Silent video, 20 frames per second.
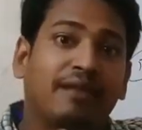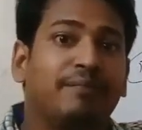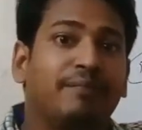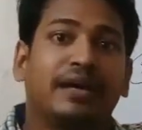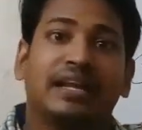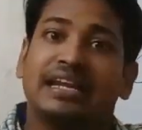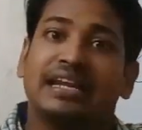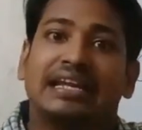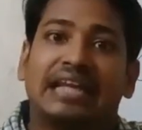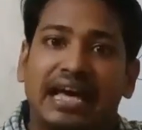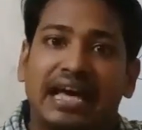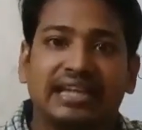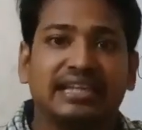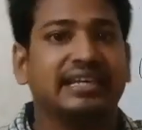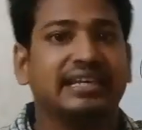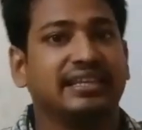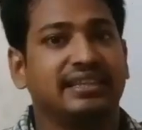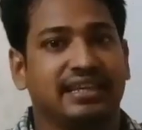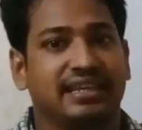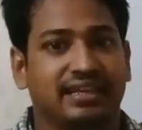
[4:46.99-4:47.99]
একবারে না
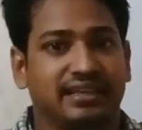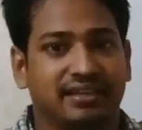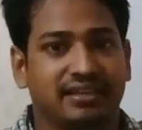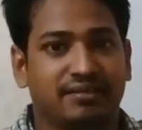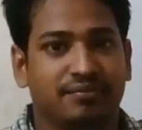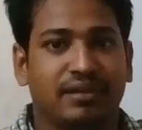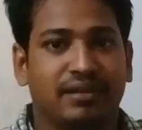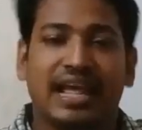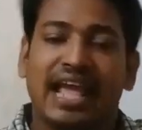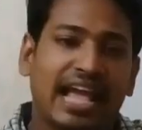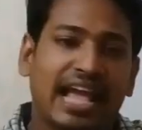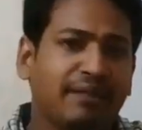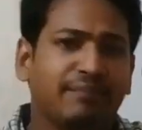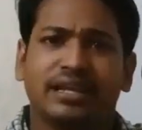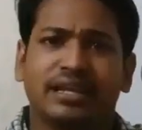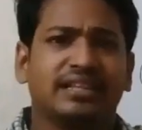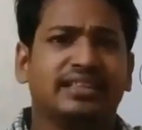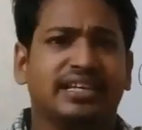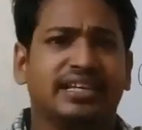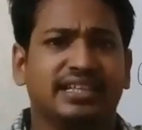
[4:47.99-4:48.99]
নিয়ে দেই
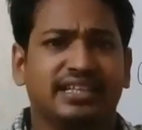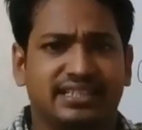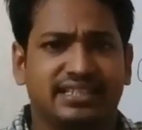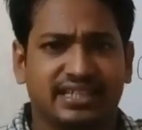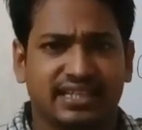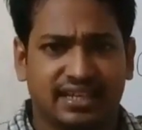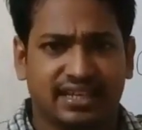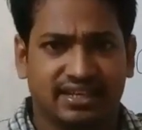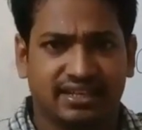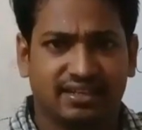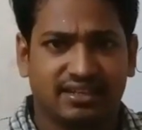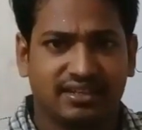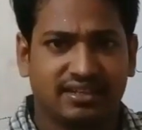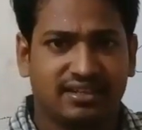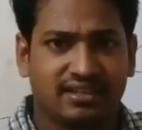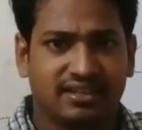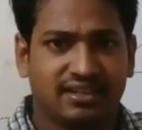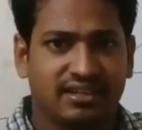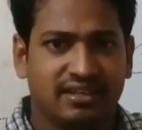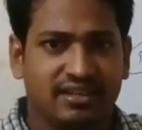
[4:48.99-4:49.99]
একবারে দিয়ে দিচ্ছি না
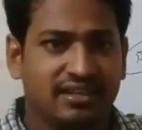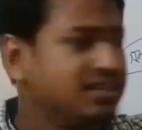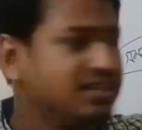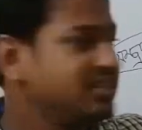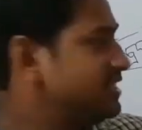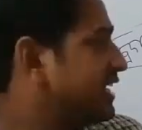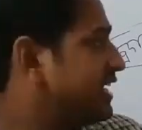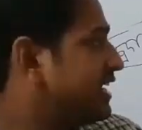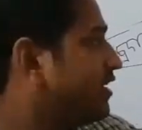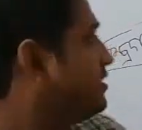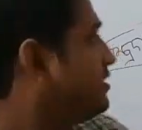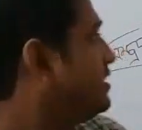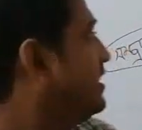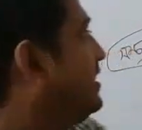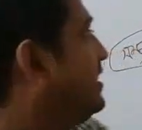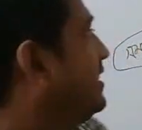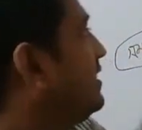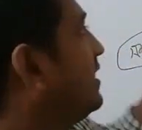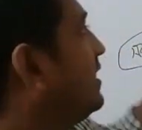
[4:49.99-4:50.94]
সেটা হচ্ছে